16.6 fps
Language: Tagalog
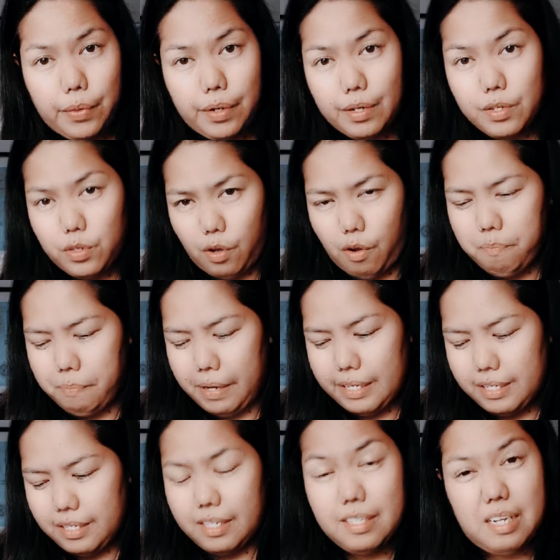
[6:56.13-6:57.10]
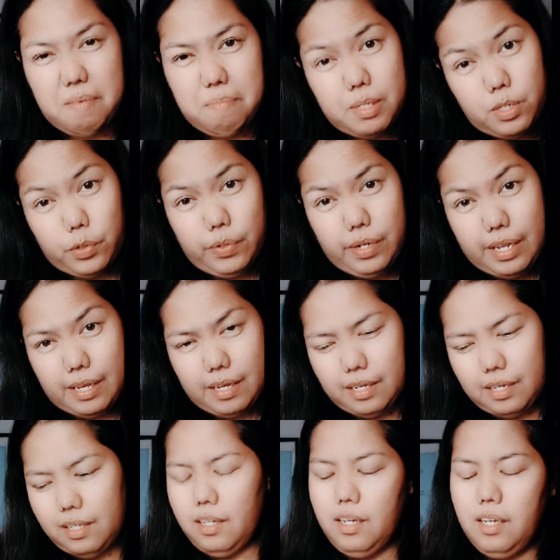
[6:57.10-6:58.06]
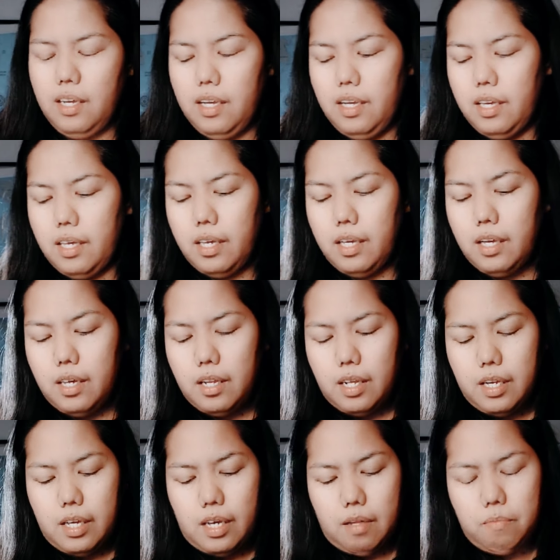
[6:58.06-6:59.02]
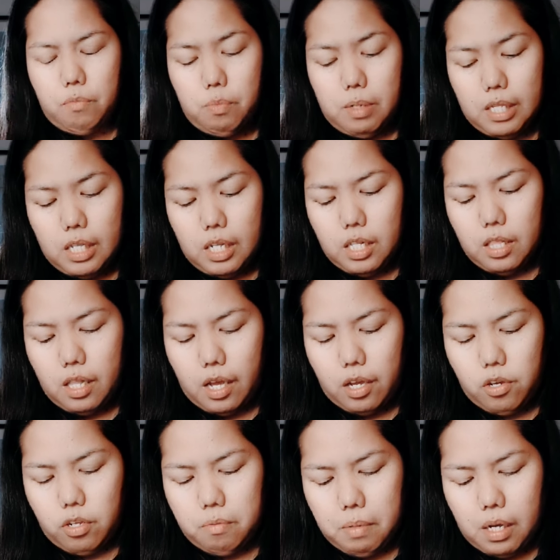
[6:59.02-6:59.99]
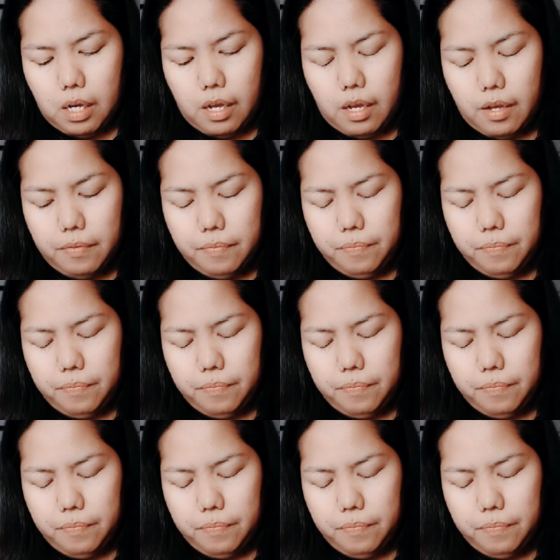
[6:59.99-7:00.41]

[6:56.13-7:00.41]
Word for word: ako ng sopas kasi namiss ko na. And ayan, bumili na rin tayo ng mga